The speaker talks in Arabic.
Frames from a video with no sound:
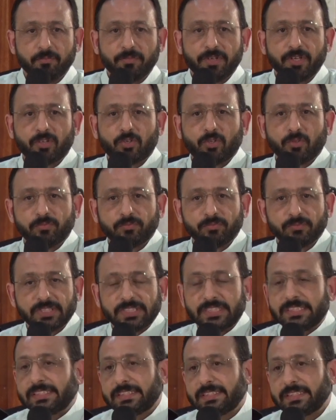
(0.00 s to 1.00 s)
بيكم
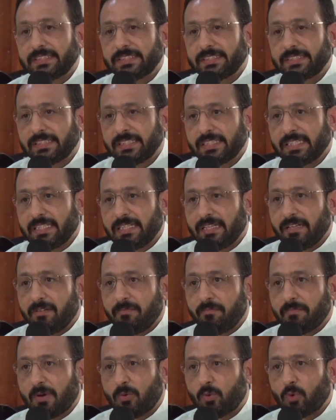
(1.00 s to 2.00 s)
آه،
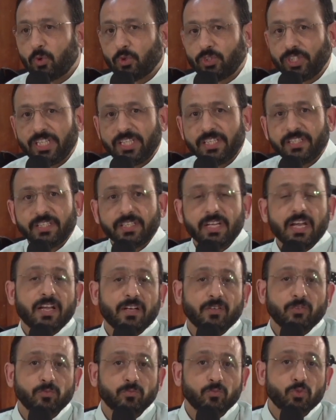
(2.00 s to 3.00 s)
موجودين
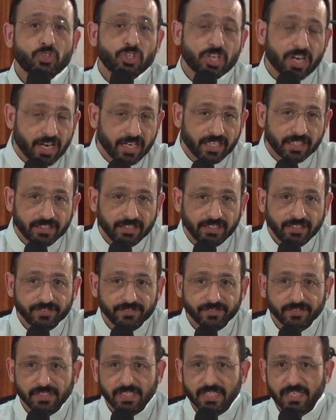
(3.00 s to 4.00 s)
او
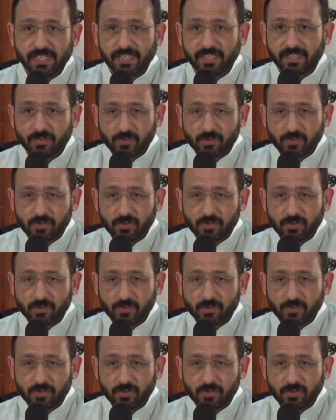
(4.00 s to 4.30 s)
مشاهدين اهلا